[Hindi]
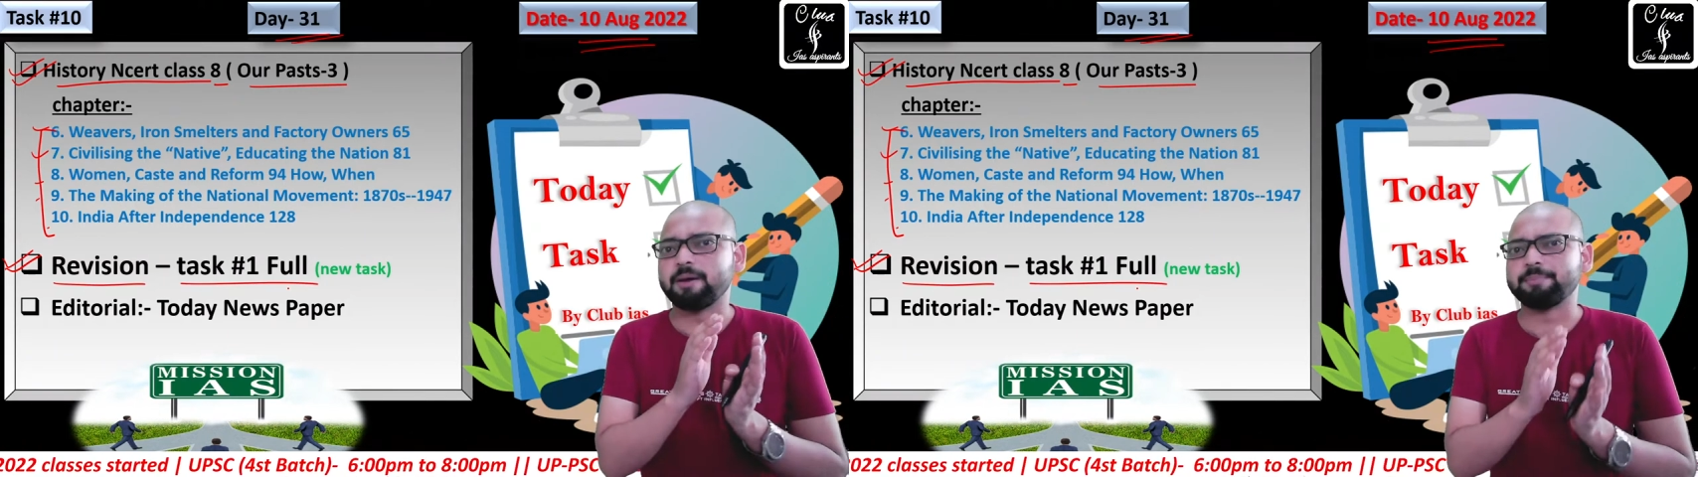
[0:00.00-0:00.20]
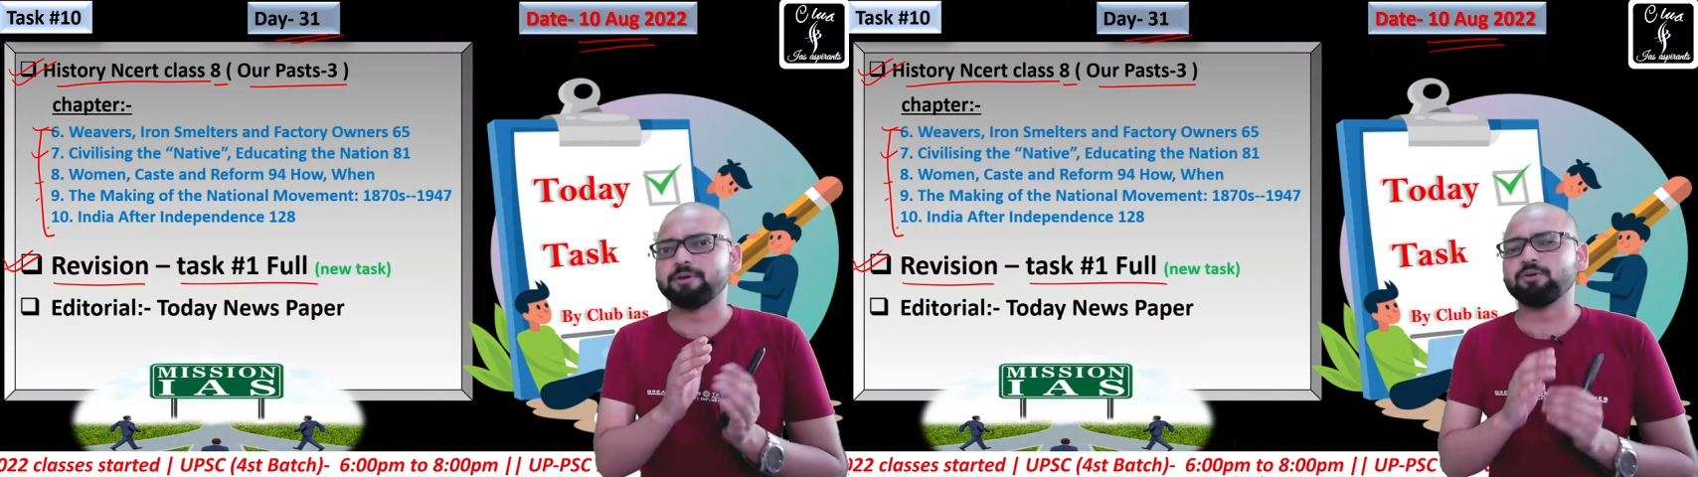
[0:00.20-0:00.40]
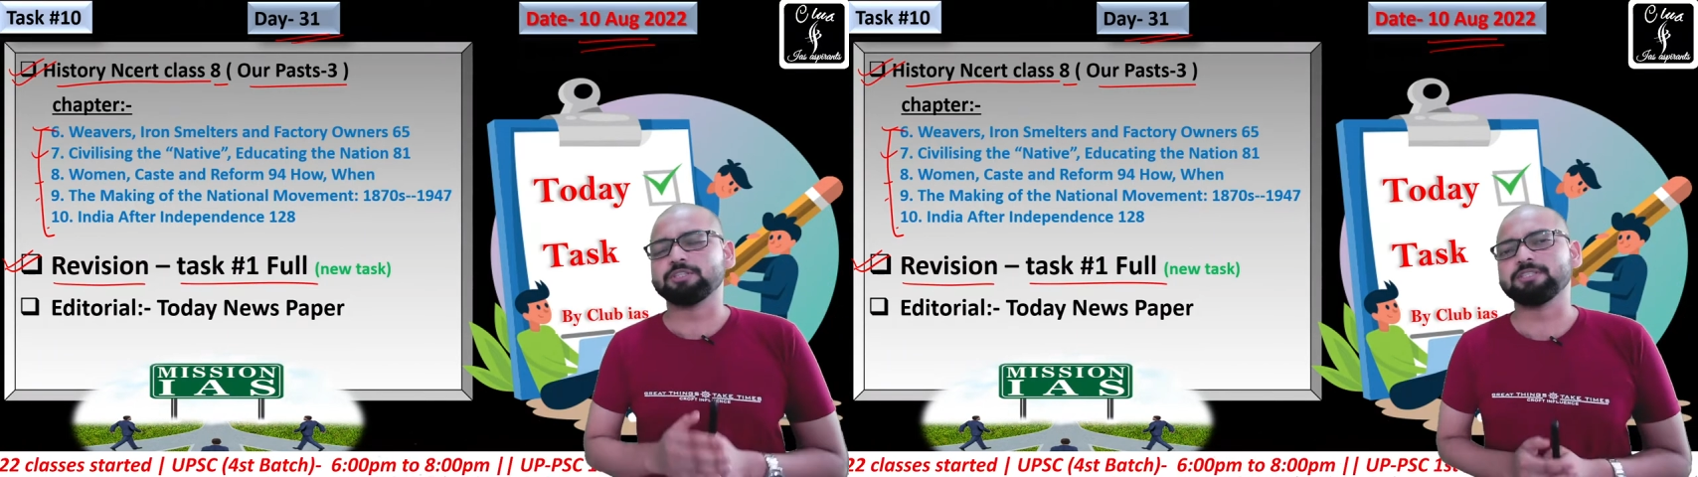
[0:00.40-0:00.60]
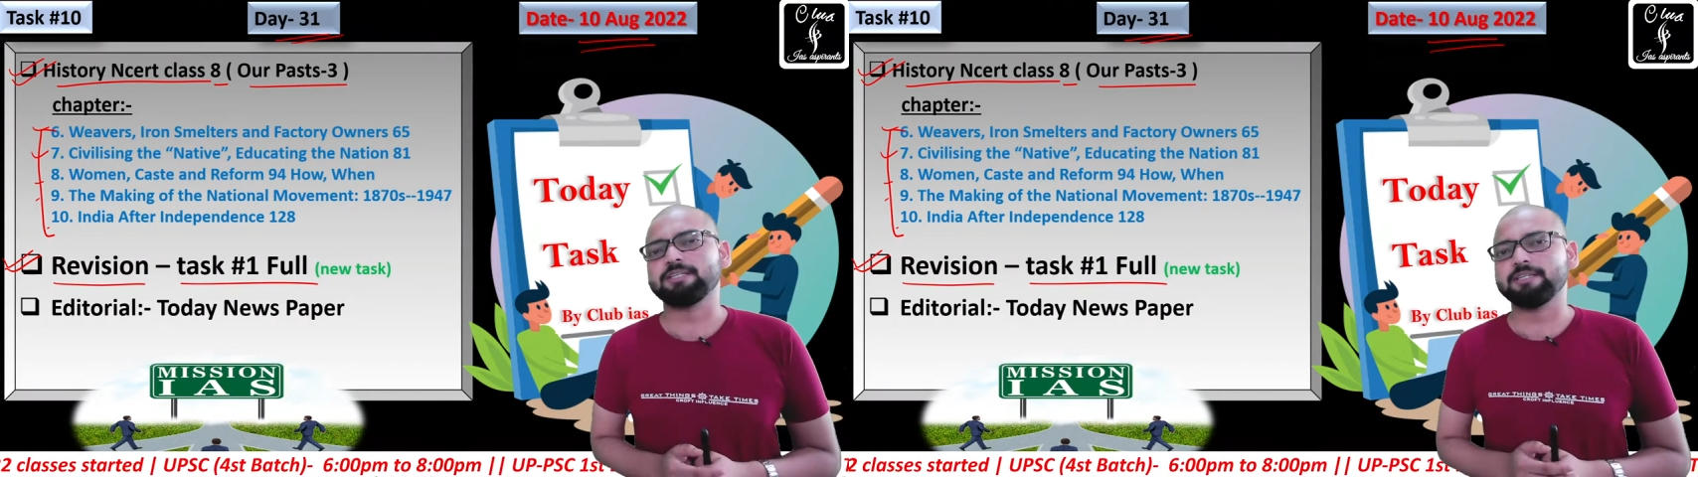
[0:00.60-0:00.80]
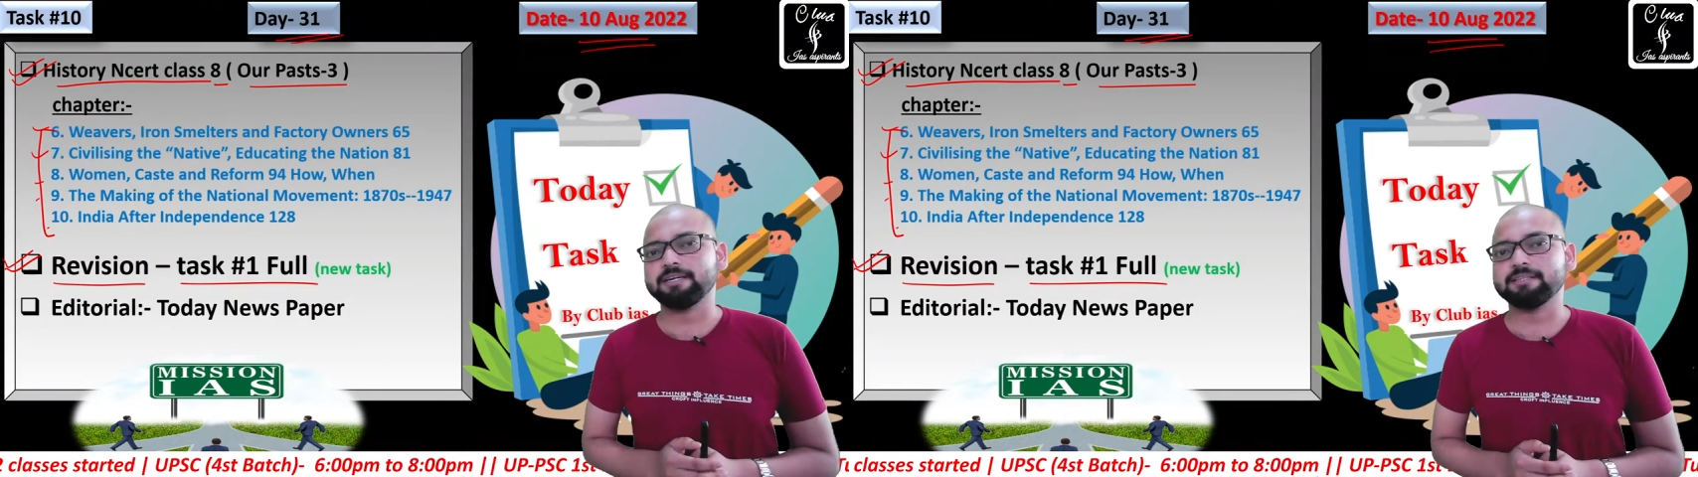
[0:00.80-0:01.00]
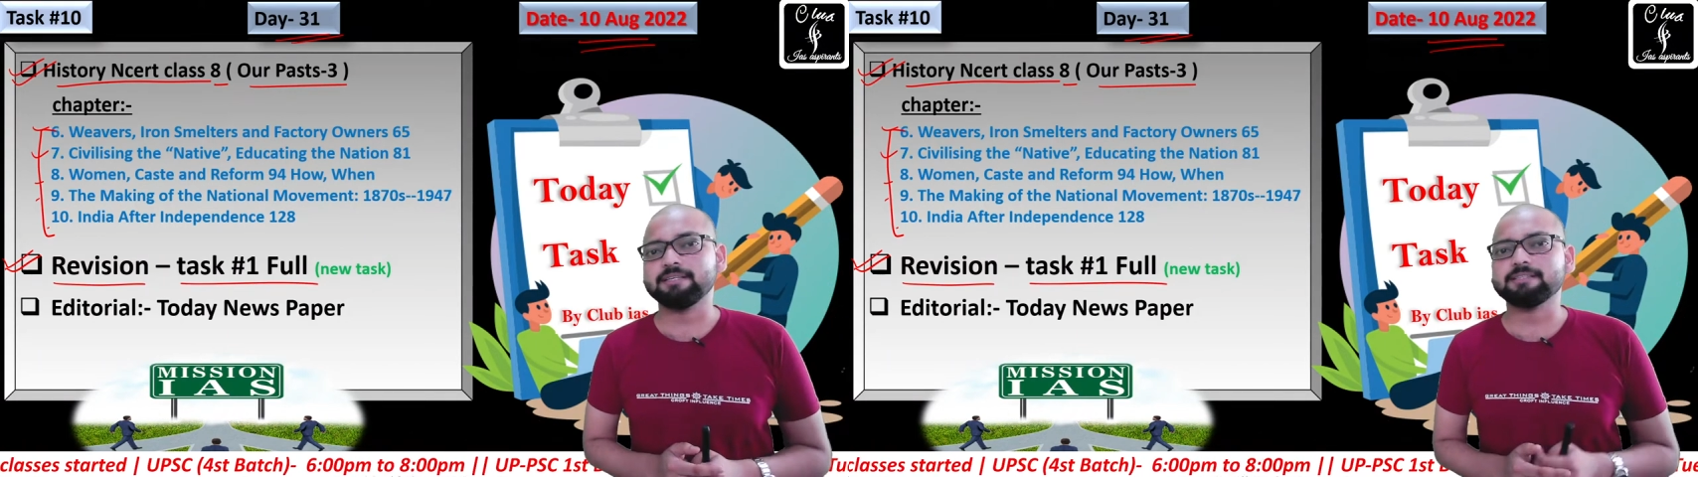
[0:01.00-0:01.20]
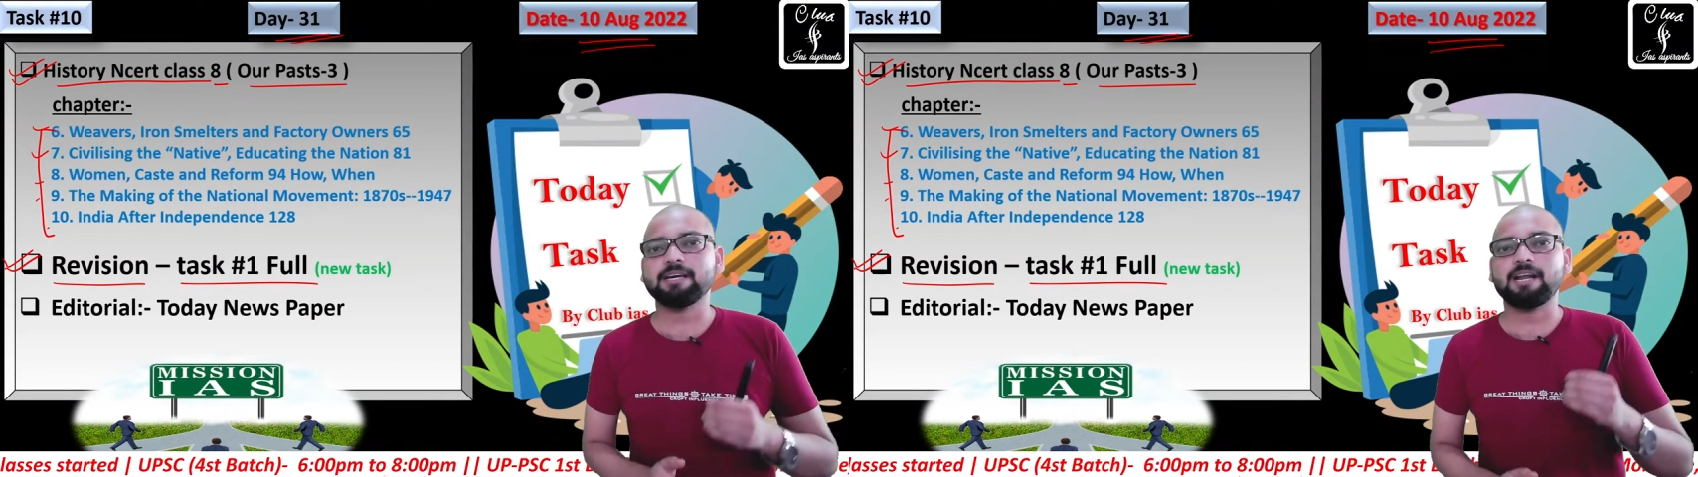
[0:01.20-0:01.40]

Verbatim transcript: मैपिंग लोकेशन दी गई थी इसके